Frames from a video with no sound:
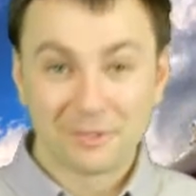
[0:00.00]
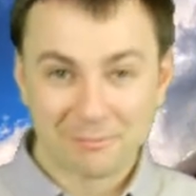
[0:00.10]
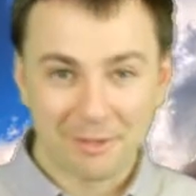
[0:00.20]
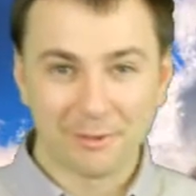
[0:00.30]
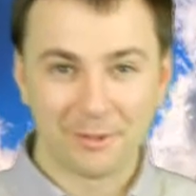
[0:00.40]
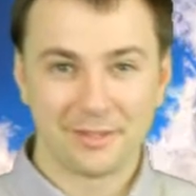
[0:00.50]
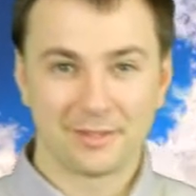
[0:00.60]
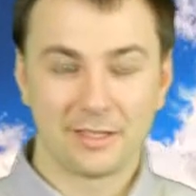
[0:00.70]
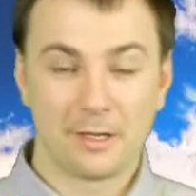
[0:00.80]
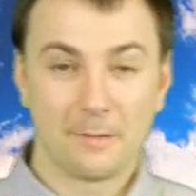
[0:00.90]

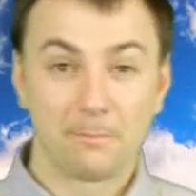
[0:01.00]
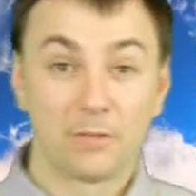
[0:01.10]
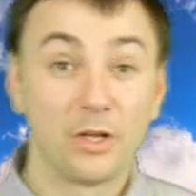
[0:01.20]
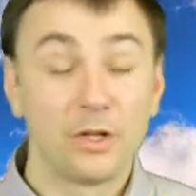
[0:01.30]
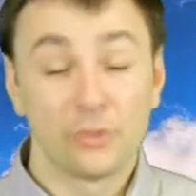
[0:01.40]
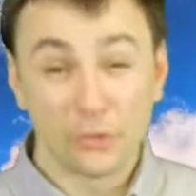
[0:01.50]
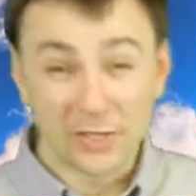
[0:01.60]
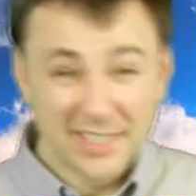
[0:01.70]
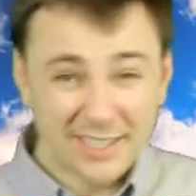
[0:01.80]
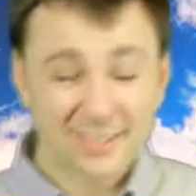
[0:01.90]
успокоятся. Но
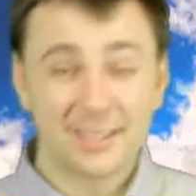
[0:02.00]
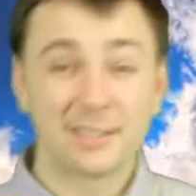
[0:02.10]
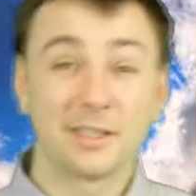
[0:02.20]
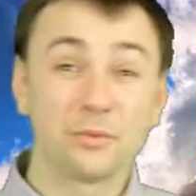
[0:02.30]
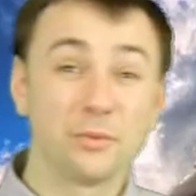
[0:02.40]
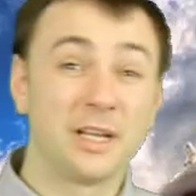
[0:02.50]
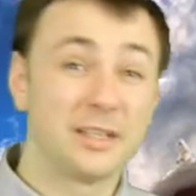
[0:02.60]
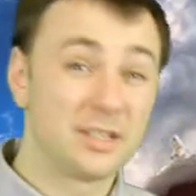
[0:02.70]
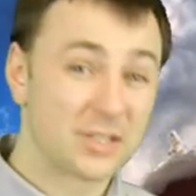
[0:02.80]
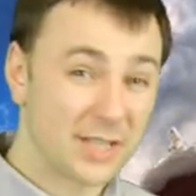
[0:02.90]
если дадут
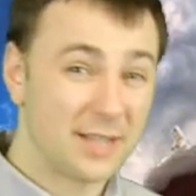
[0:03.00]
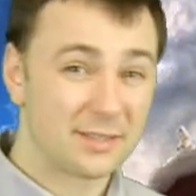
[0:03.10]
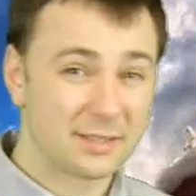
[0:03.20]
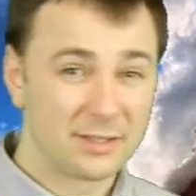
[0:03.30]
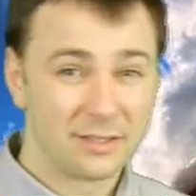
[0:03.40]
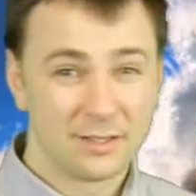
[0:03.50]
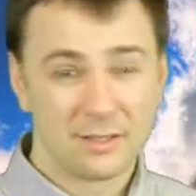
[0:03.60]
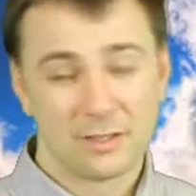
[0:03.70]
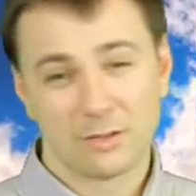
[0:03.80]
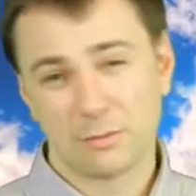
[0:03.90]
они шанс,
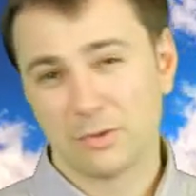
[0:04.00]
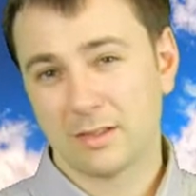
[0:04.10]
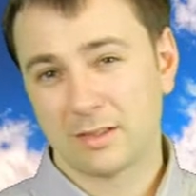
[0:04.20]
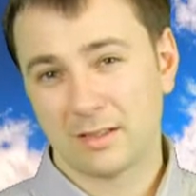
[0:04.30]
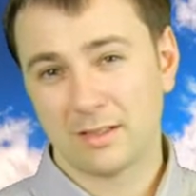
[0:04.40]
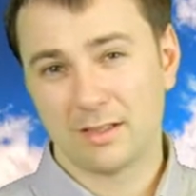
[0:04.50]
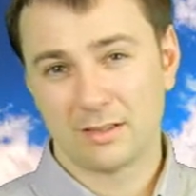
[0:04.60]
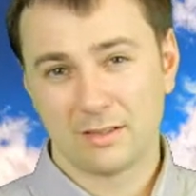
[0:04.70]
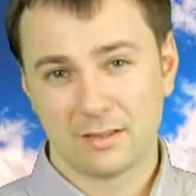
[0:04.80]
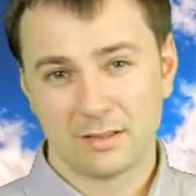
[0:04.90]
то можно
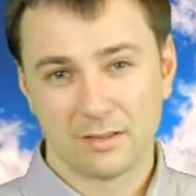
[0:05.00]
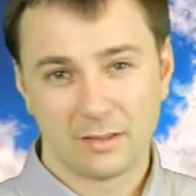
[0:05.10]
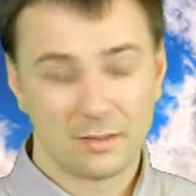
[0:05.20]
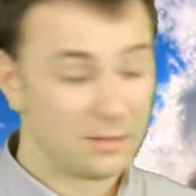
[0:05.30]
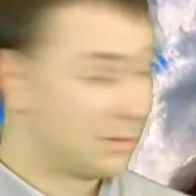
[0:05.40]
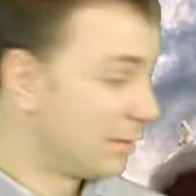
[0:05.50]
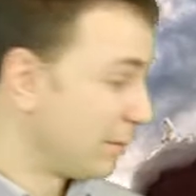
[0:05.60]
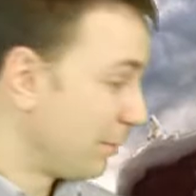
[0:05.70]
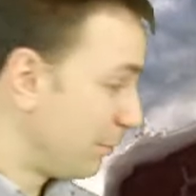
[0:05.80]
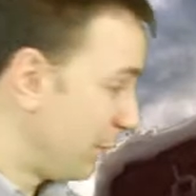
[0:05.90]
сказать,
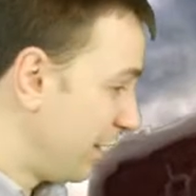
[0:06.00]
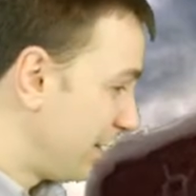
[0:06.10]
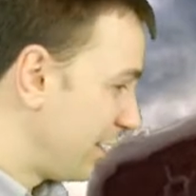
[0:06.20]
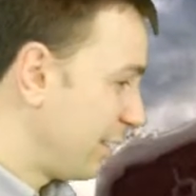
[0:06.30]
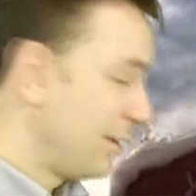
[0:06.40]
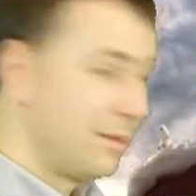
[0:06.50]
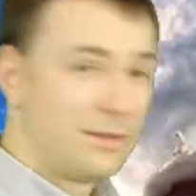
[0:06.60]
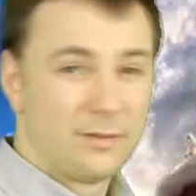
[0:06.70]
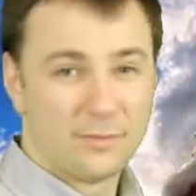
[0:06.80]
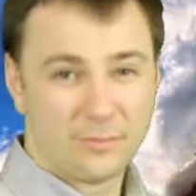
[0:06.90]
Петя,
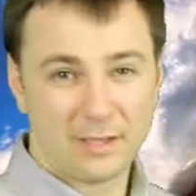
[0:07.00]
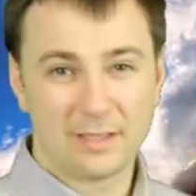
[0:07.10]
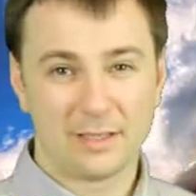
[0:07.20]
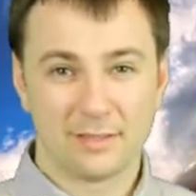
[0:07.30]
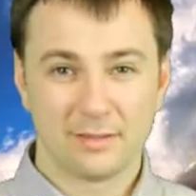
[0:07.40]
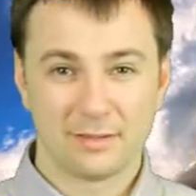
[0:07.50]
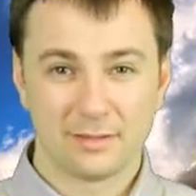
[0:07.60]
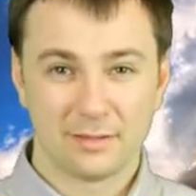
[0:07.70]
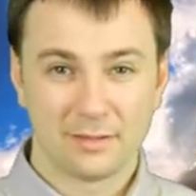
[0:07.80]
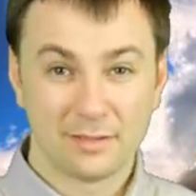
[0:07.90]
Ваня,
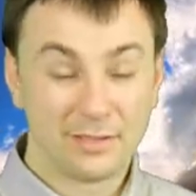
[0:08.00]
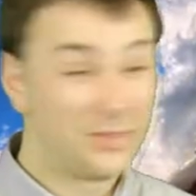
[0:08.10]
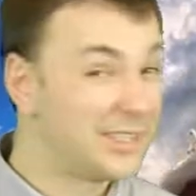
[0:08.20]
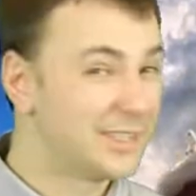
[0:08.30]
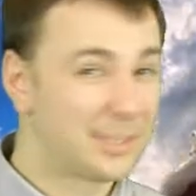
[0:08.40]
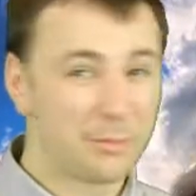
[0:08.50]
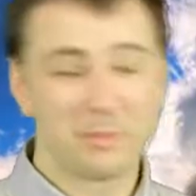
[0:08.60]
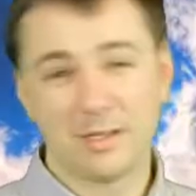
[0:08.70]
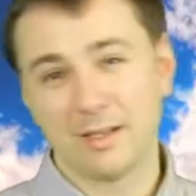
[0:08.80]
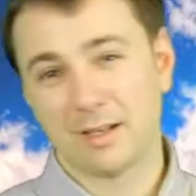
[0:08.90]
вы на
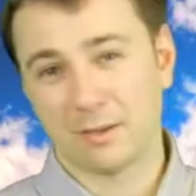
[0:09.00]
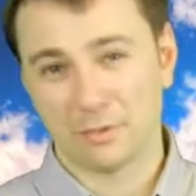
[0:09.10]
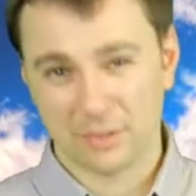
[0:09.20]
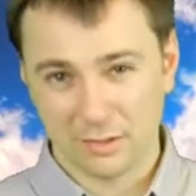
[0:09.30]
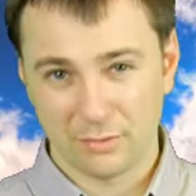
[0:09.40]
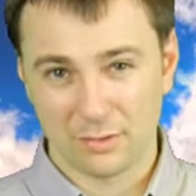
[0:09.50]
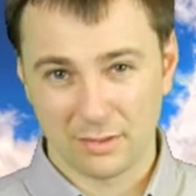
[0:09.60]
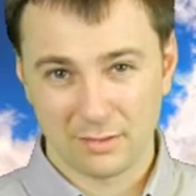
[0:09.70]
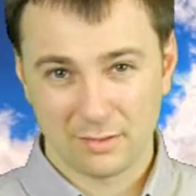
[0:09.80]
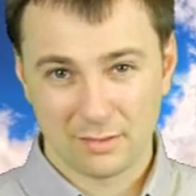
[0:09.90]
самом деле хорошие люди.